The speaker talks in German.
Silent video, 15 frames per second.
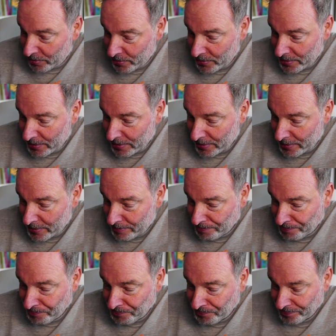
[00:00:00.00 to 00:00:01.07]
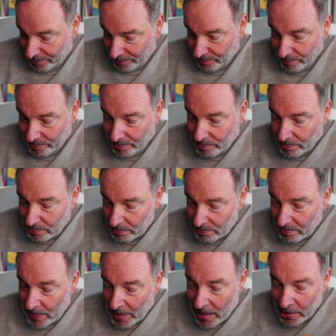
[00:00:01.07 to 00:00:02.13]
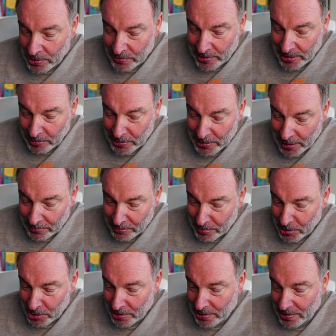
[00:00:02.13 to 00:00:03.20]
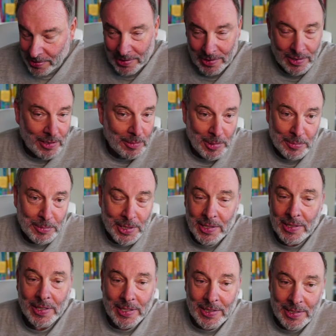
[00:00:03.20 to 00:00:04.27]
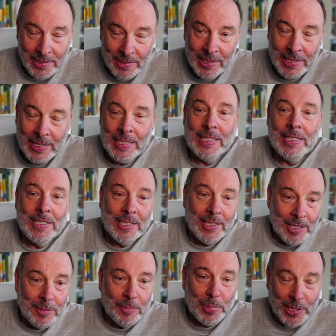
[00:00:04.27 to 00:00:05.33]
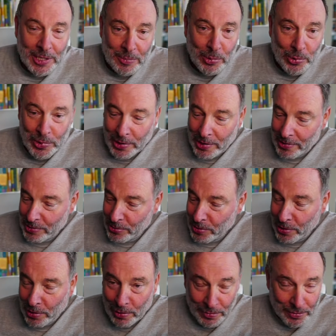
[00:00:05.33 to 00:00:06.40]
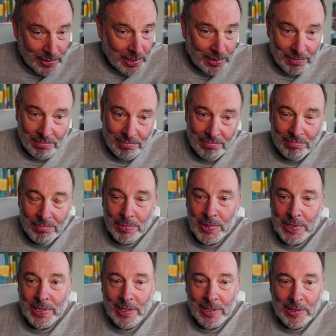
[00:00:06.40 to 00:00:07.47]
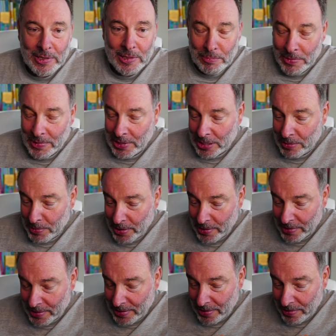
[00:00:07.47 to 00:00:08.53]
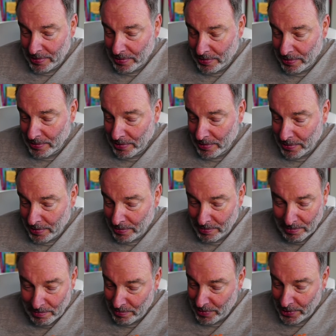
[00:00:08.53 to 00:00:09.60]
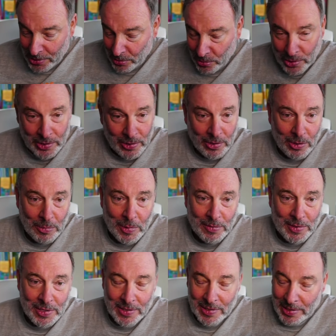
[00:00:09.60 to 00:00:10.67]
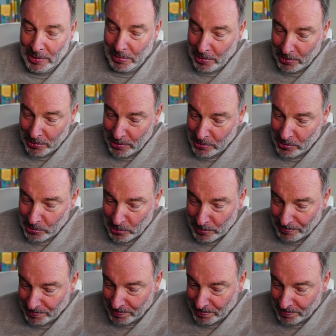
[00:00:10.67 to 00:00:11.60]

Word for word: Und ähm, also wenn der Bedarf besteht, äh, bei mir direkt Printbücher zu kaufen, dann signalisiert mir das gerne. Dann vielleicht drucke ich dann auch mal welche selber oder so.